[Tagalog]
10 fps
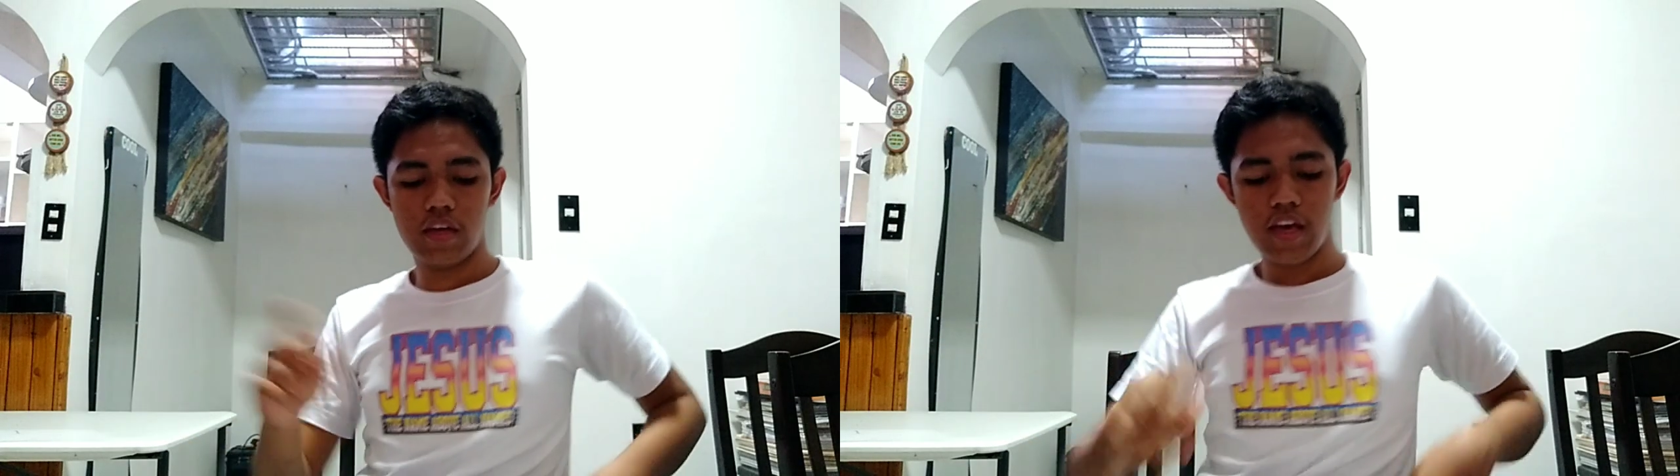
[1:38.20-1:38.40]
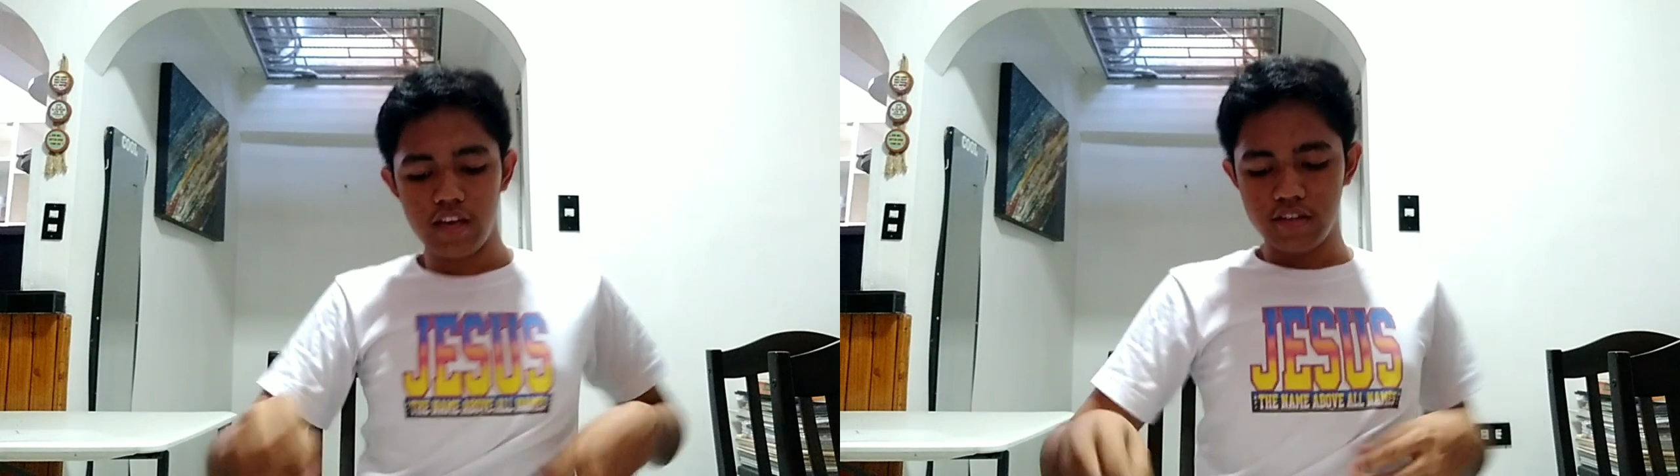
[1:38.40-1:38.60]

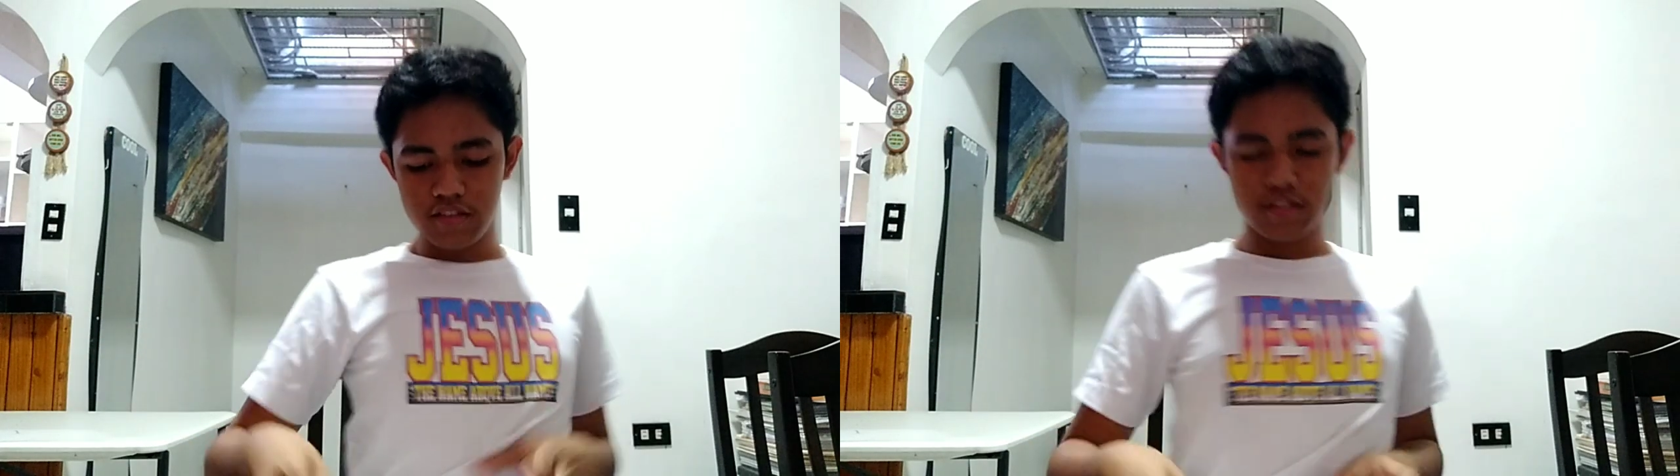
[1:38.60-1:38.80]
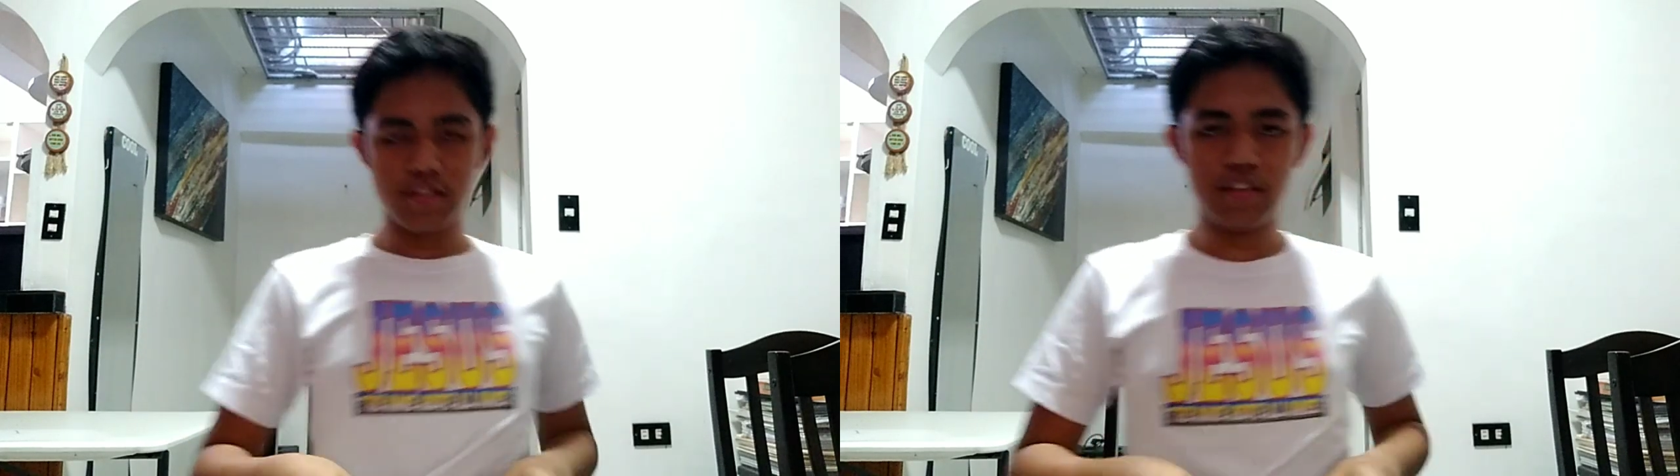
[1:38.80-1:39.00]
Okay.
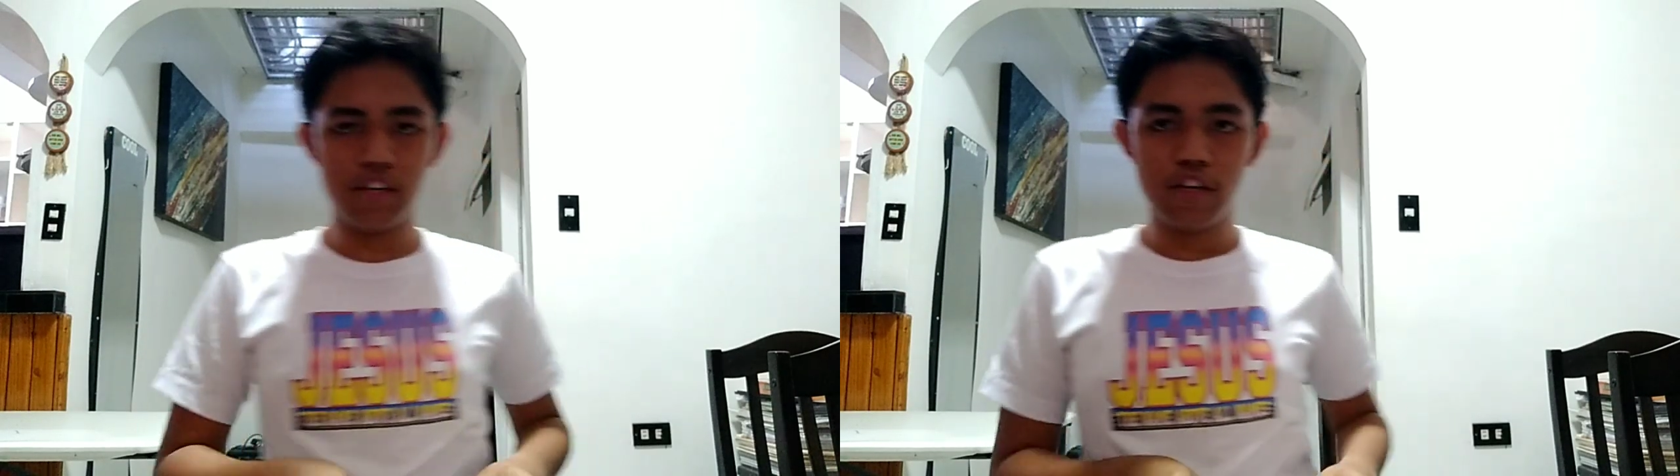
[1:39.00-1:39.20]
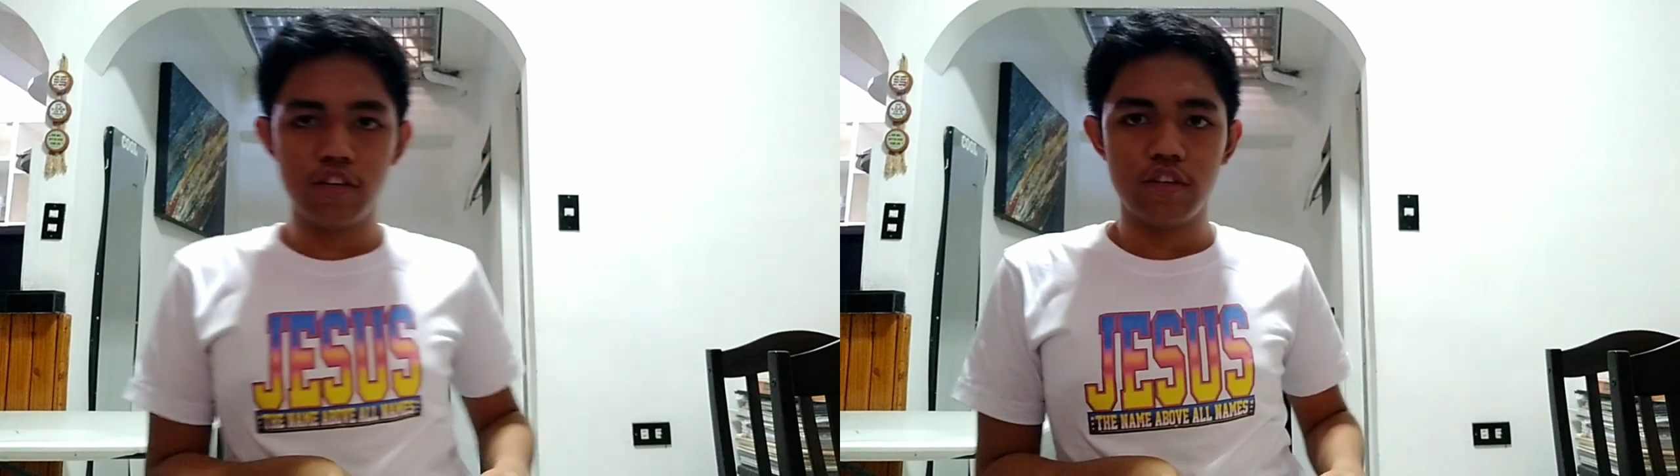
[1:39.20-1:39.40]

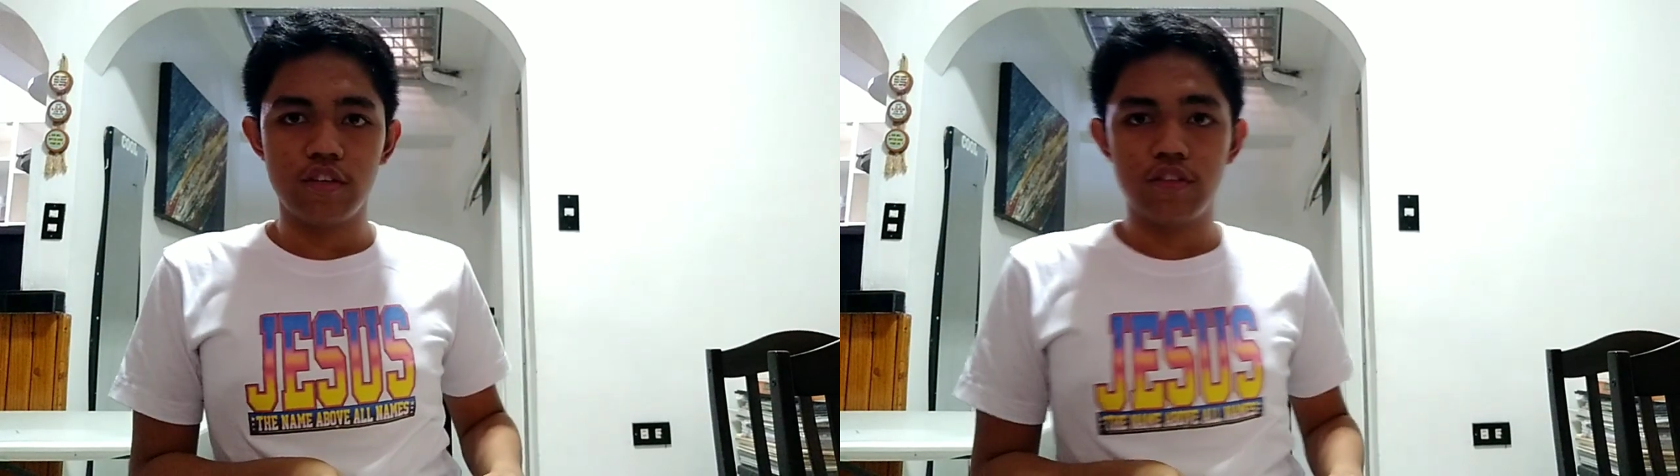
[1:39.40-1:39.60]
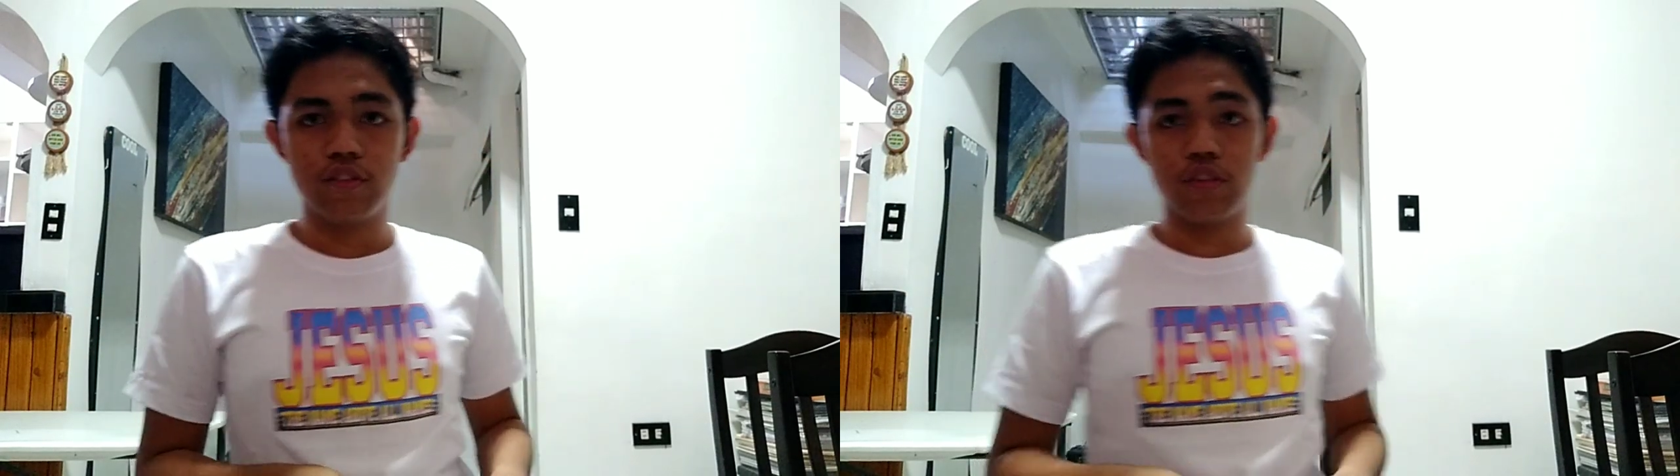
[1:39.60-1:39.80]

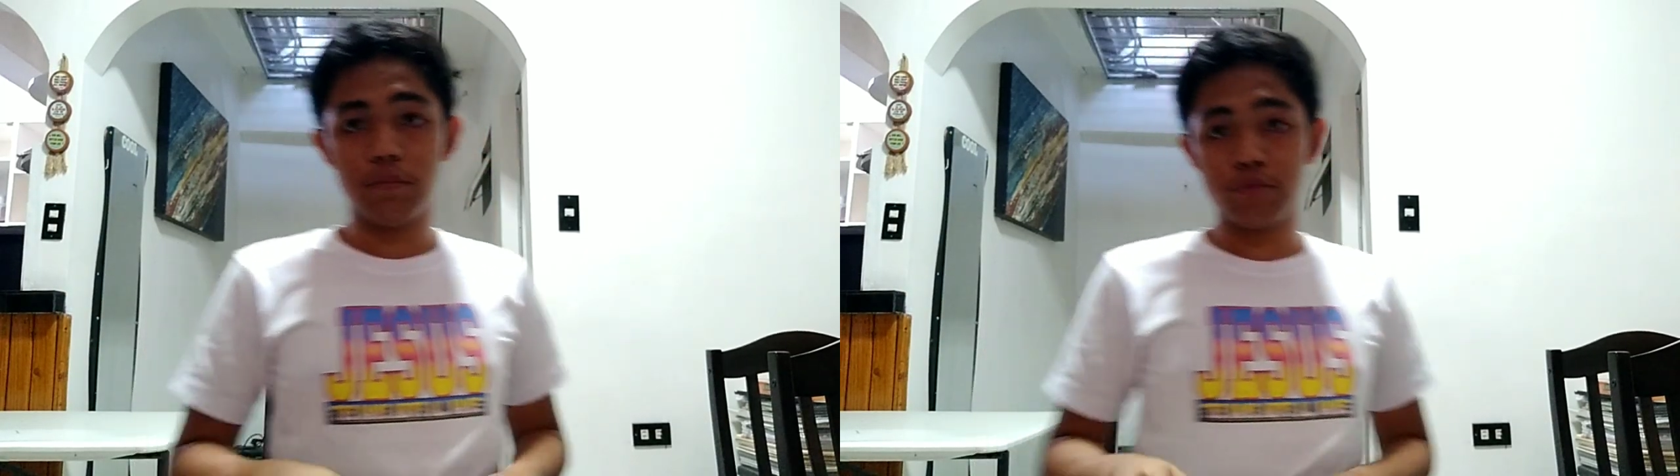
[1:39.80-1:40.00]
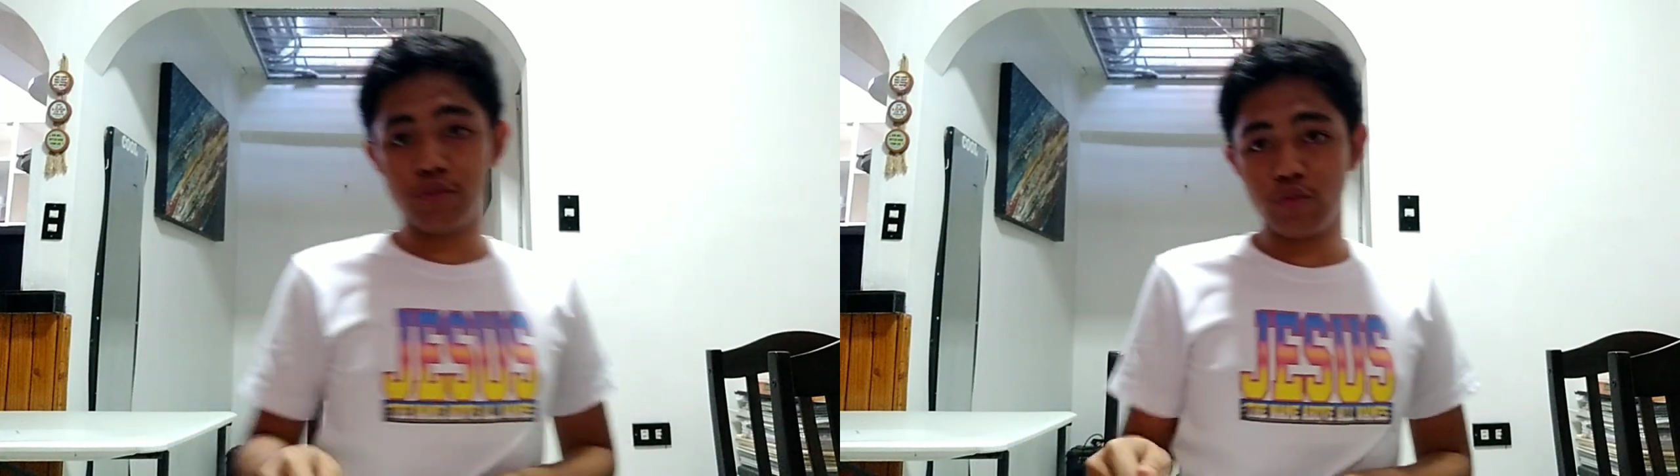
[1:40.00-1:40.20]

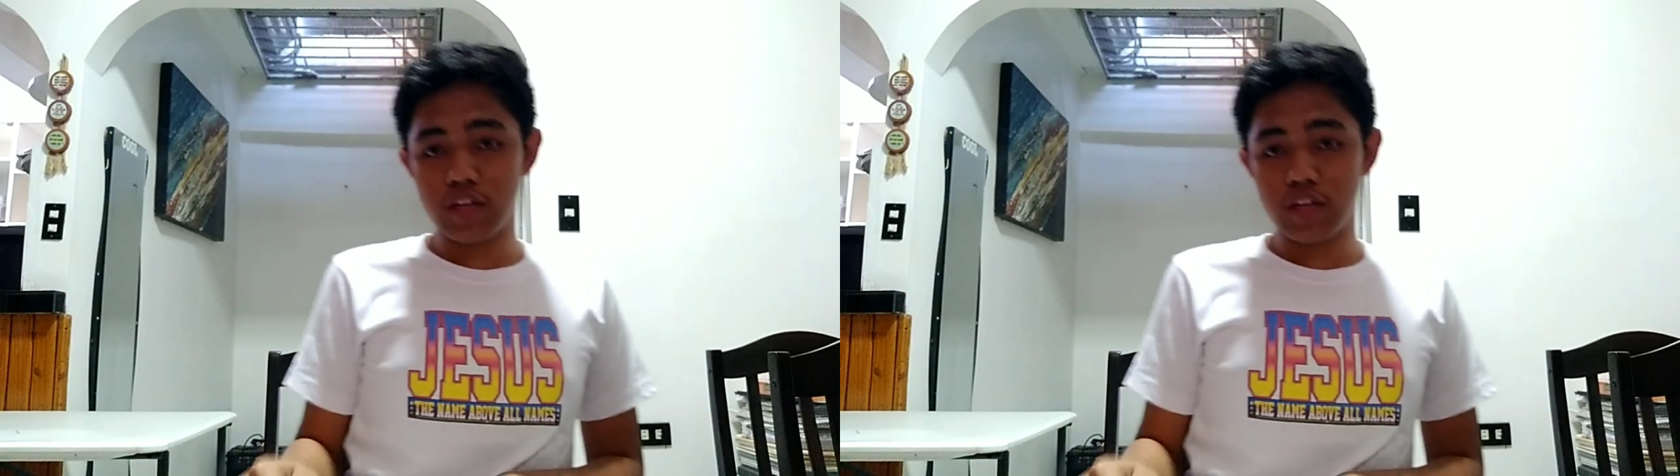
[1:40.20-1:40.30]
Tapos